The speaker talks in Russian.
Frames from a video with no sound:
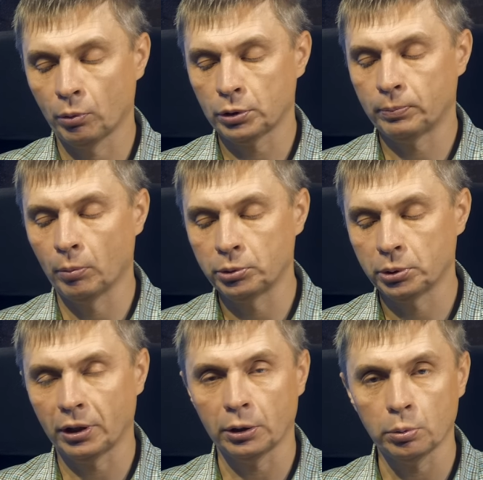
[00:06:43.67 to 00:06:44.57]
то с
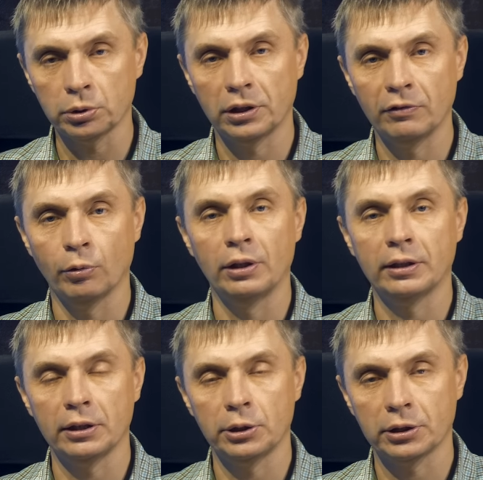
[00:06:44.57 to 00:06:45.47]
помощью катушки его
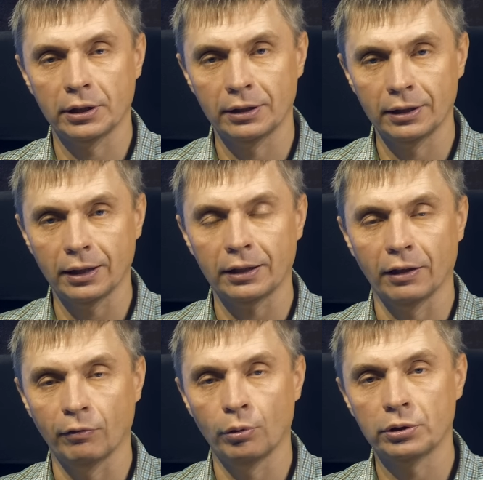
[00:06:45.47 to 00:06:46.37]
электрическая длина
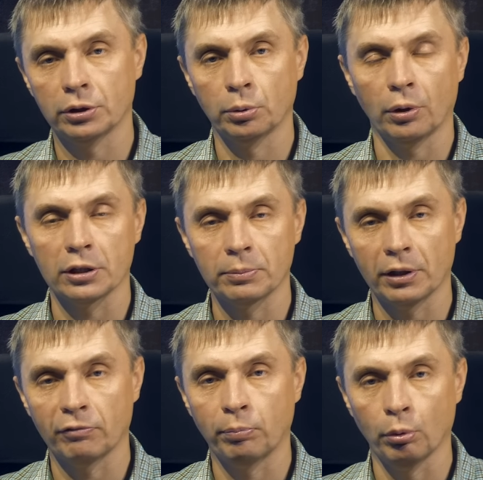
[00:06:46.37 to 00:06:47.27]
доводится до
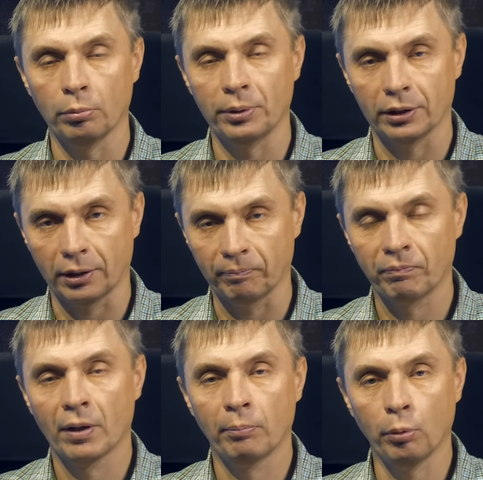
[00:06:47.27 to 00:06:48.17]
размеров полметра.
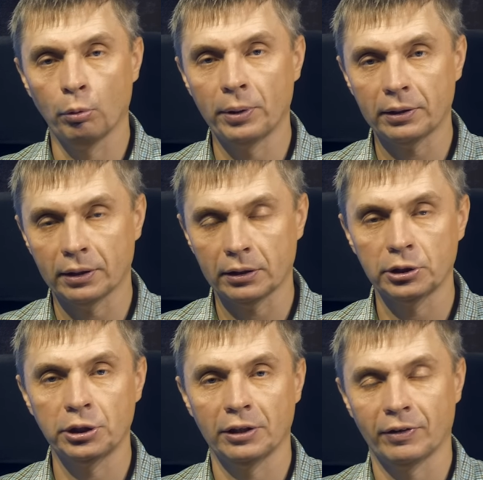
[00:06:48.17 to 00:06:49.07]
Полметра – это
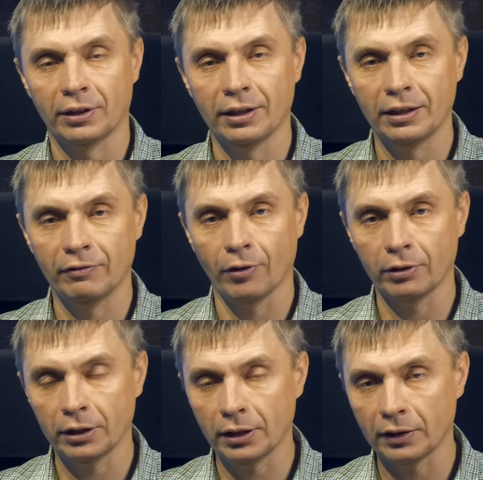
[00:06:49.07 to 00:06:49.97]
четверть длины
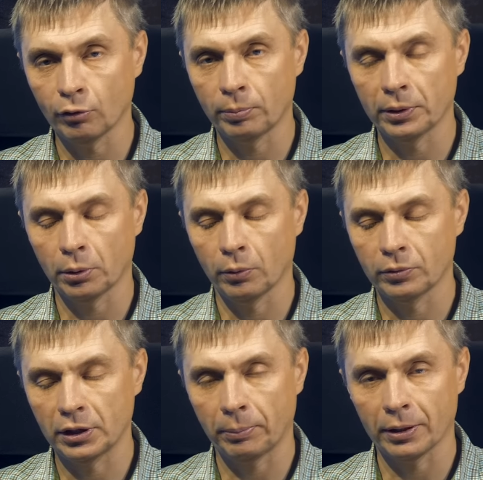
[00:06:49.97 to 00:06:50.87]
волны для
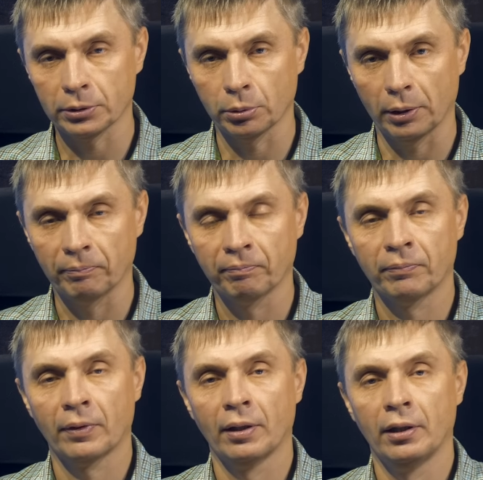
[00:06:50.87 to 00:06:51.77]
двухметрового диапазона.
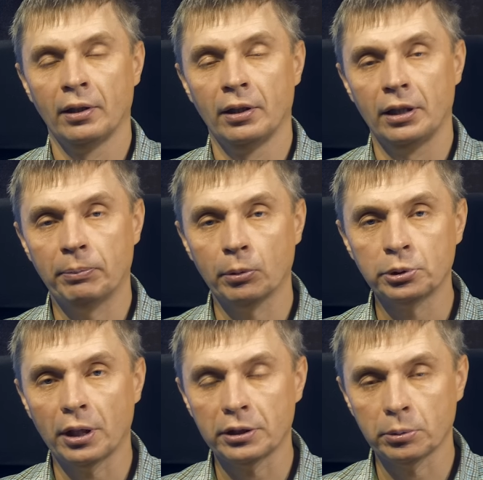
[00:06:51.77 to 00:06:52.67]
И
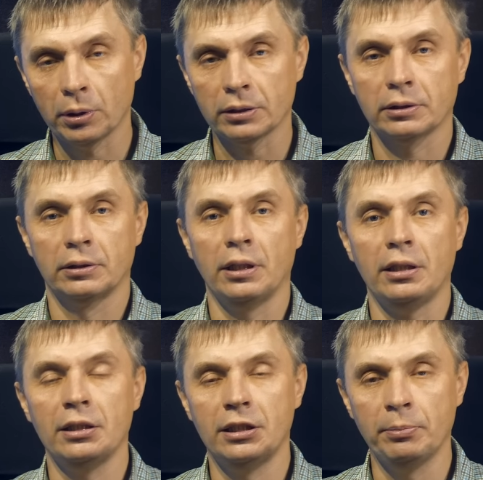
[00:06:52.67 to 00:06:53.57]
получается у нас
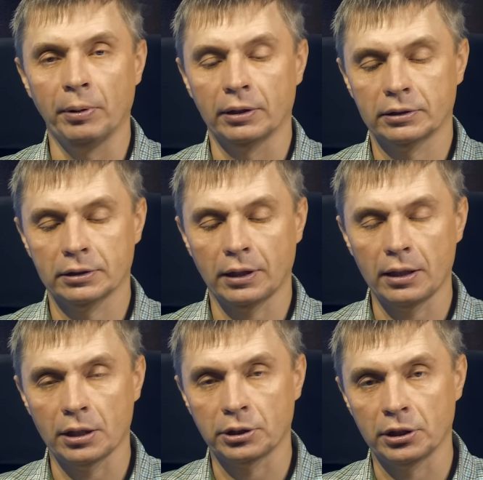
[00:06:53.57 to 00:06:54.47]
некий диполь,
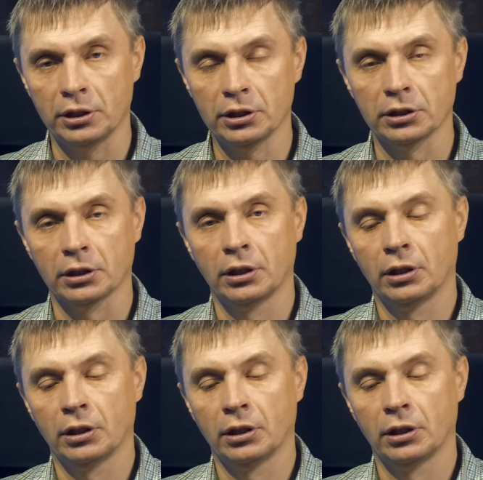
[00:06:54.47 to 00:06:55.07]
состоящий из